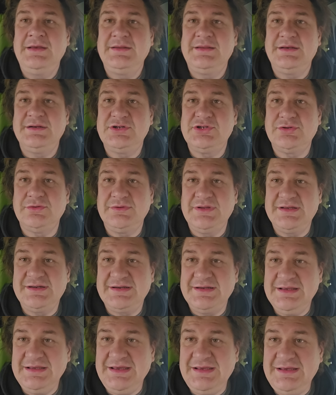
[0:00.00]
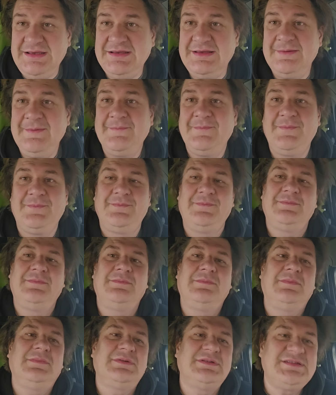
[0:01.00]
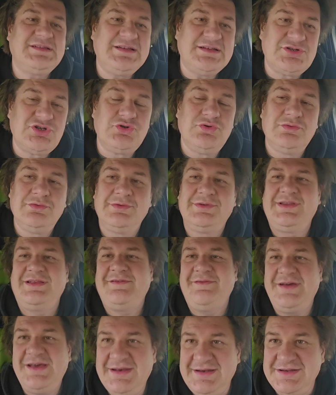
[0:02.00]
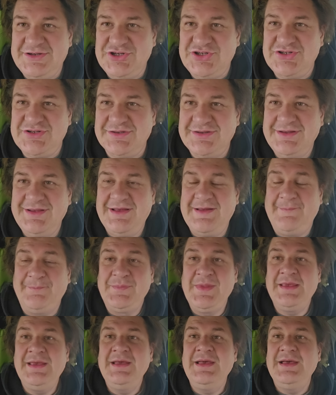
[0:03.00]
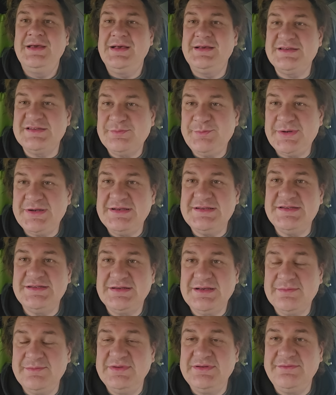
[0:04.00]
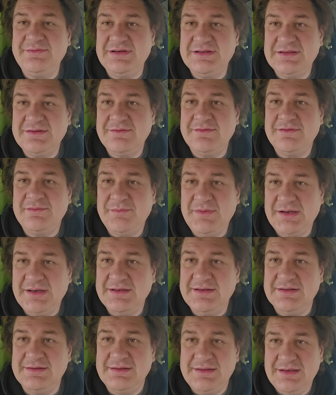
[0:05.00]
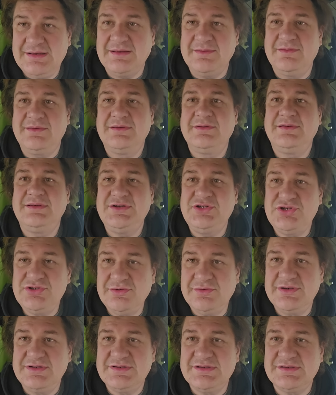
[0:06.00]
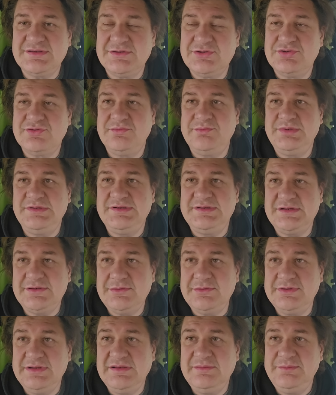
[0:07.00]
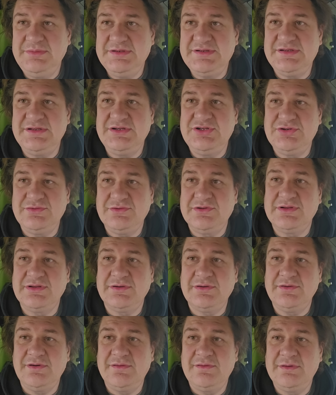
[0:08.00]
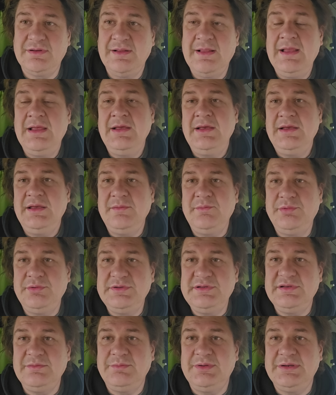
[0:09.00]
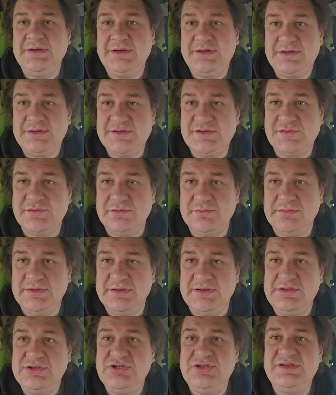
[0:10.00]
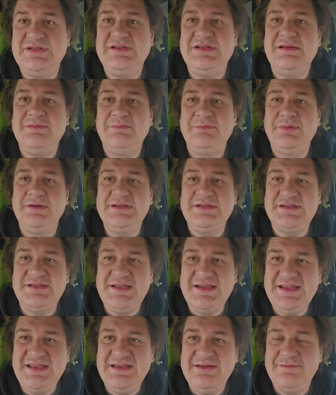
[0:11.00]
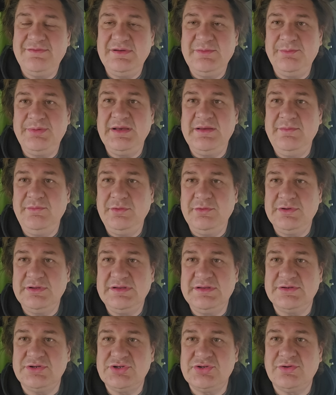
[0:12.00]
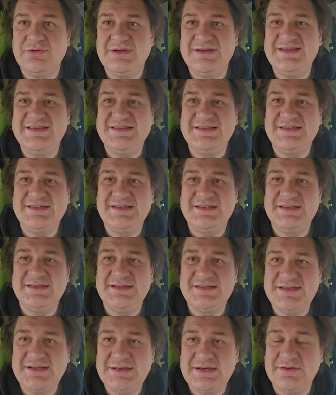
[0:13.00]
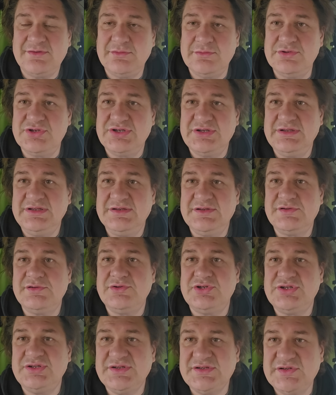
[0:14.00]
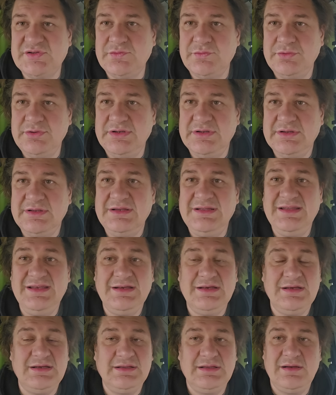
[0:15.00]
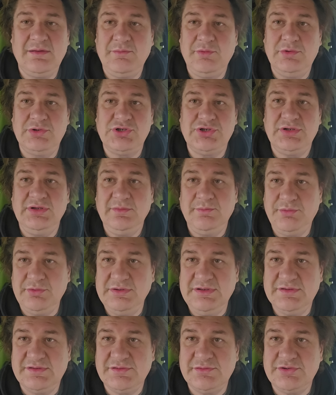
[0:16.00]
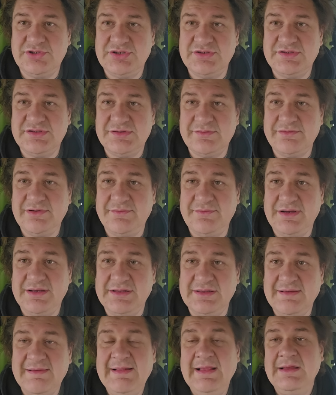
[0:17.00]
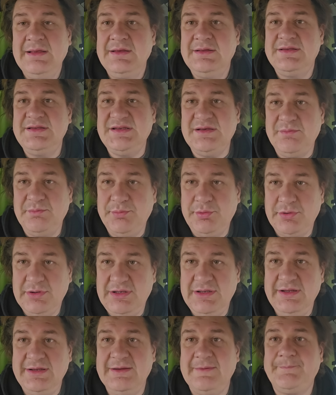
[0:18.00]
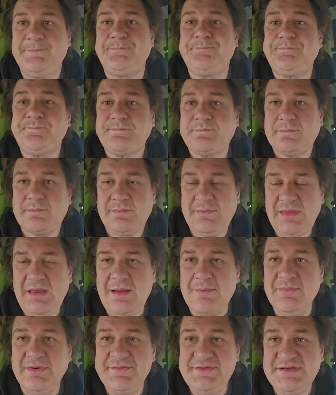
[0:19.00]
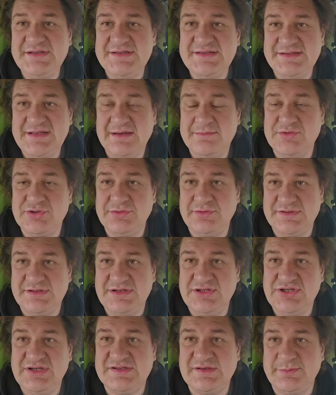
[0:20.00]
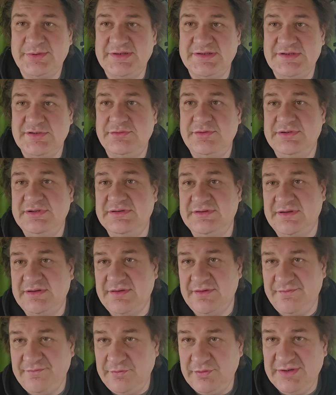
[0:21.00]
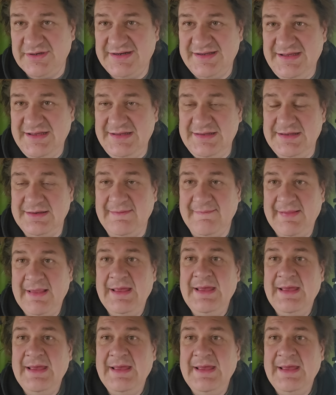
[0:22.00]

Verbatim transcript: Так что, дорогие, скажу, товарищи, да, э, с праздником 9 мая, да, еще раз скажу, без иронии, без ничего такого, и будьте благоразумны. Тем быстрее вы поймете, что СССР уже не существует и никогда больше не будет существовать, тем более мы все знаем, что сейчас происходит в Украине.